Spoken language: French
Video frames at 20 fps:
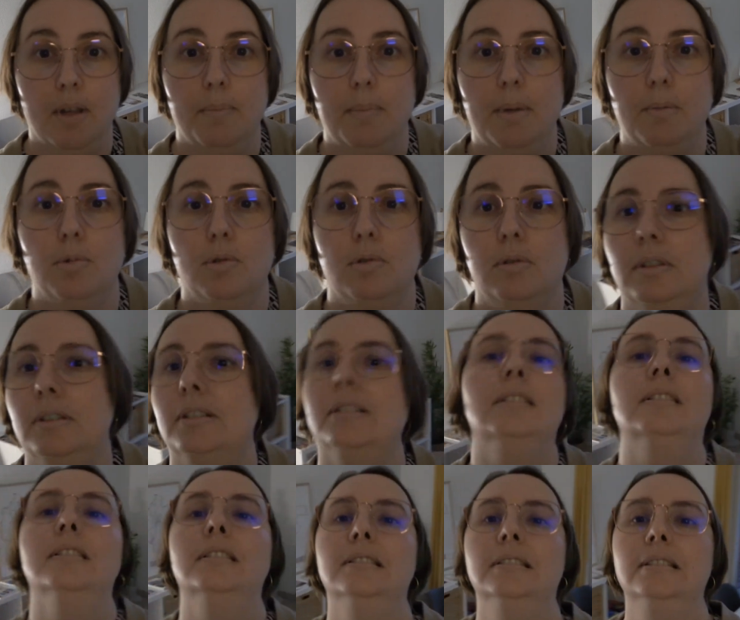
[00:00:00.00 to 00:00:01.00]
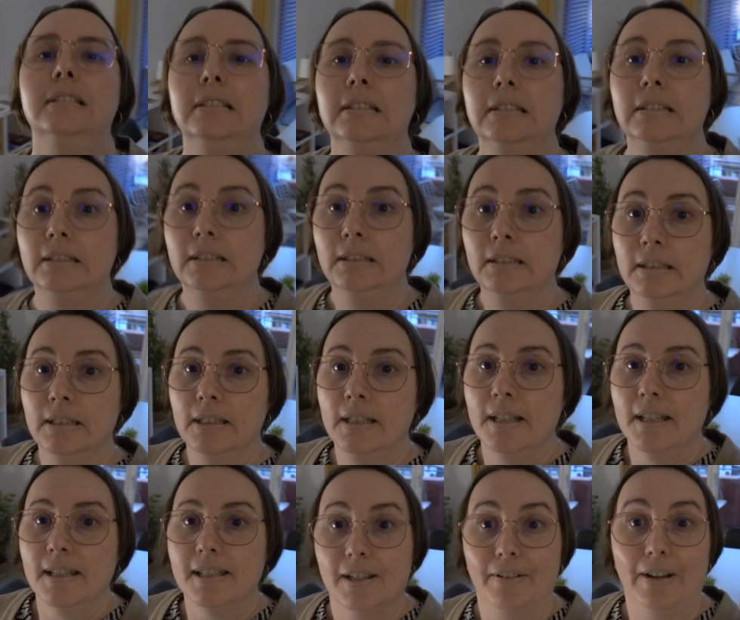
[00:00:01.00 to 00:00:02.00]
Mais bon,
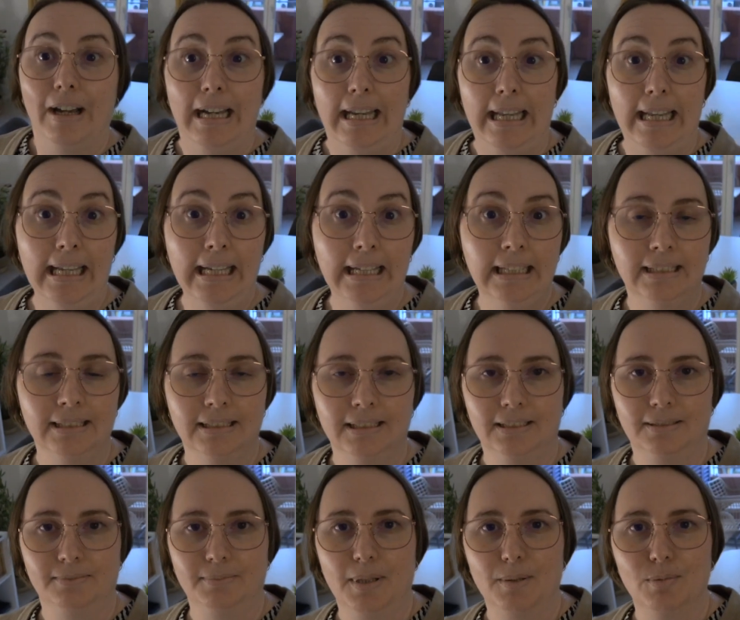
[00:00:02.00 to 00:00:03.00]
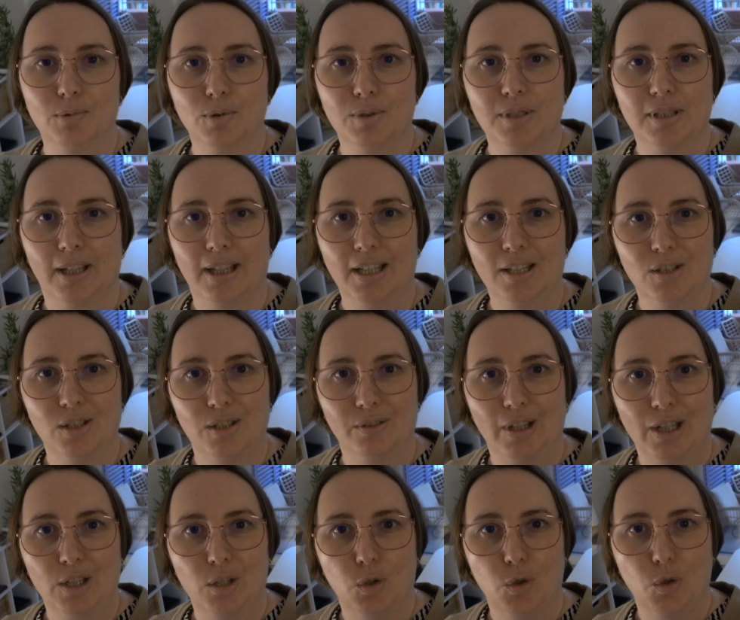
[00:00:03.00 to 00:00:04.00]
ça va aller. Mais bon, c'est vrai que c'est
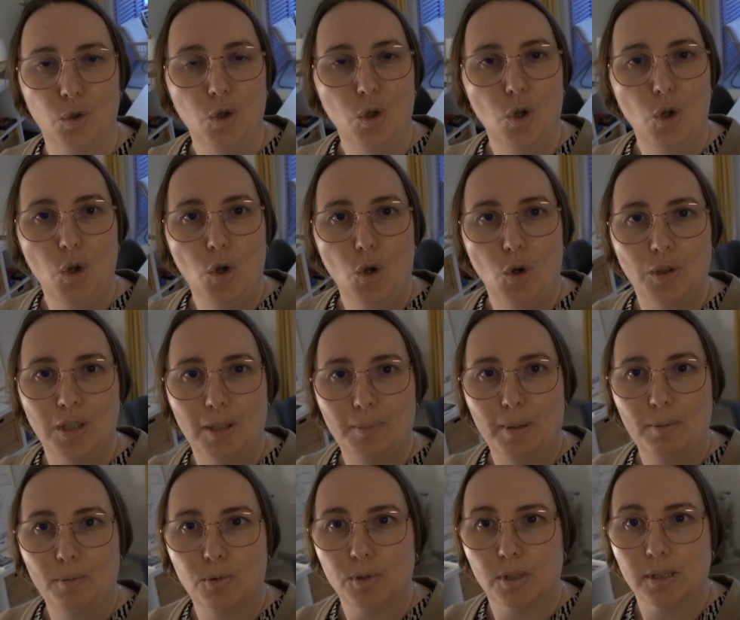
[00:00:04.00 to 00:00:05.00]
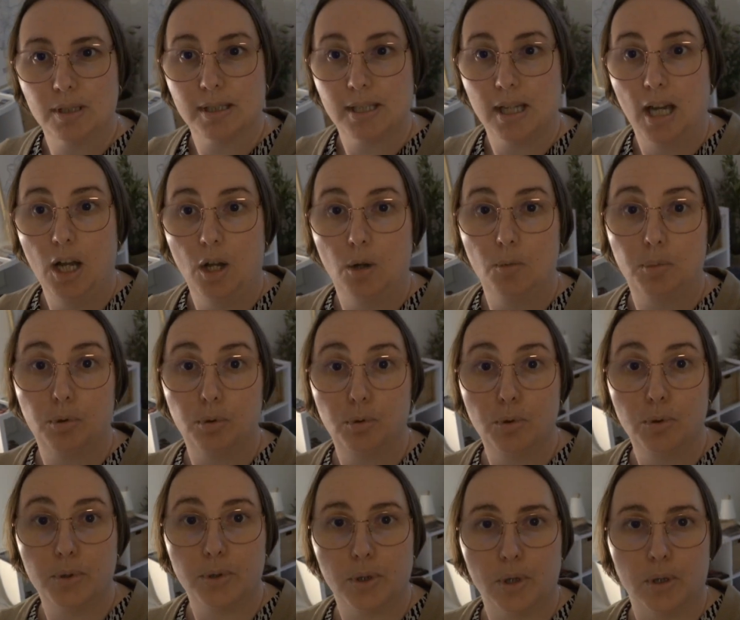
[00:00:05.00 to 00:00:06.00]
vrai que on n'a pas besoin de ça en
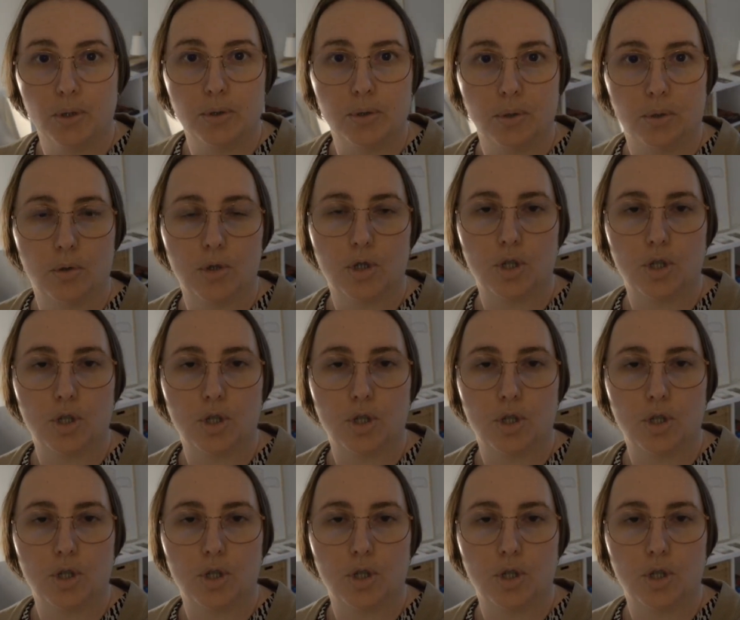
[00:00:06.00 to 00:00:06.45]
plus sur le